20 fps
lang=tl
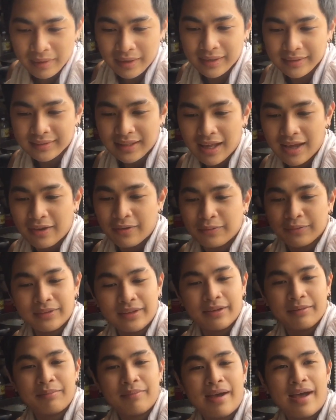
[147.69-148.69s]
mga taong
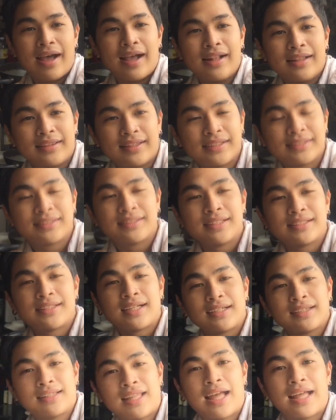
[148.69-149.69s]
nagmahal tas
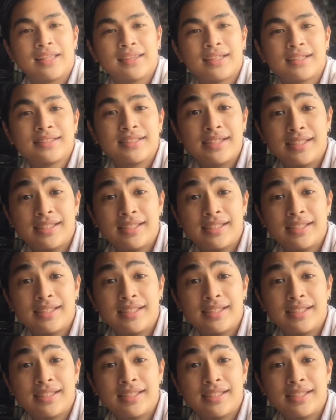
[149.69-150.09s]
nasaktan tas